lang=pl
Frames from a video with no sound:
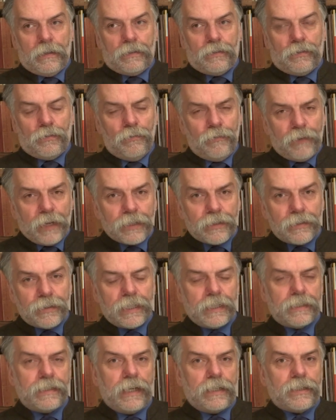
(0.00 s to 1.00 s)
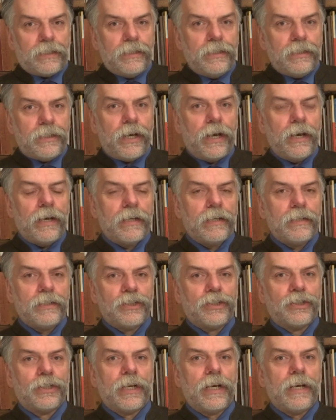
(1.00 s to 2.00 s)
Tu warto zaznaczyć,
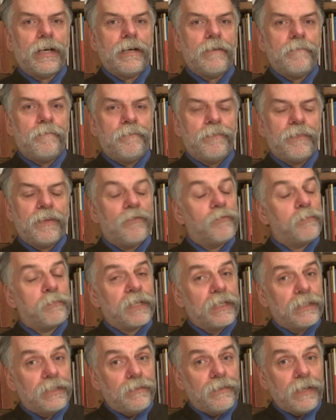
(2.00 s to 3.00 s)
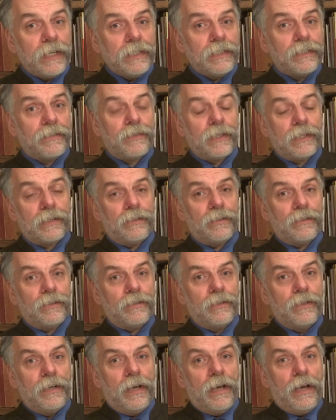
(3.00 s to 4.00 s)
że w przeciwieństwie
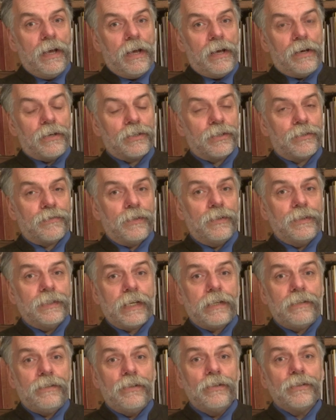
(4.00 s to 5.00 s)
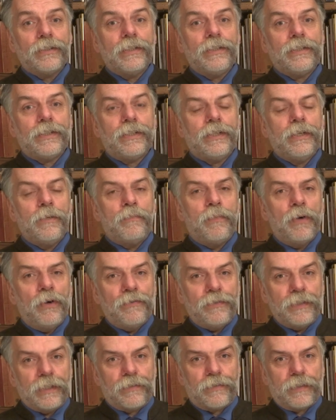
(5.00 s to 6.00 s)
do rozwiązań dosyć
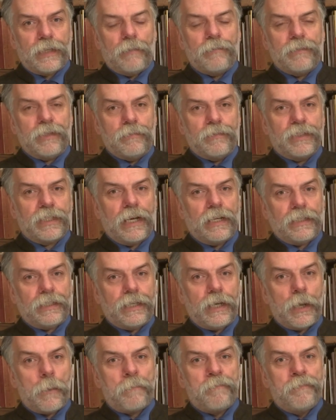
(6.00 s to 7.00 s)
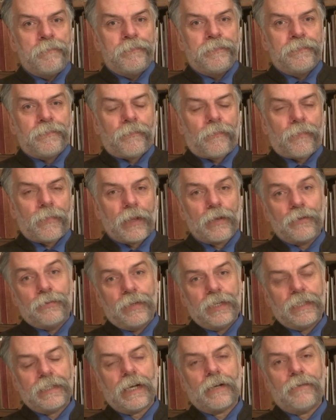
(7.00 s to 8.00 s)
typowych w tamtym czasie,
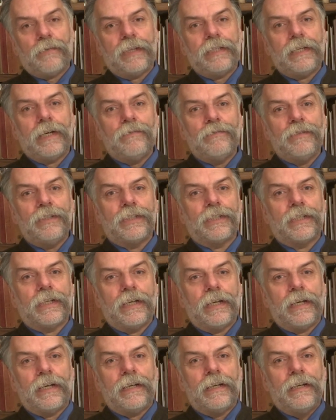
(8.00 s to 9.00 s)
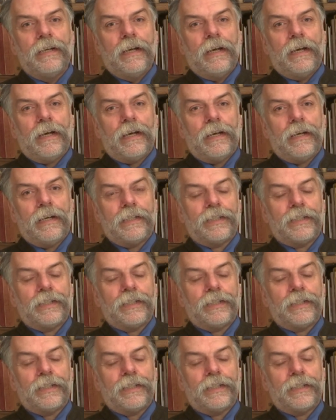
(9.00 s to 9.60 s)
które zakładały, że E,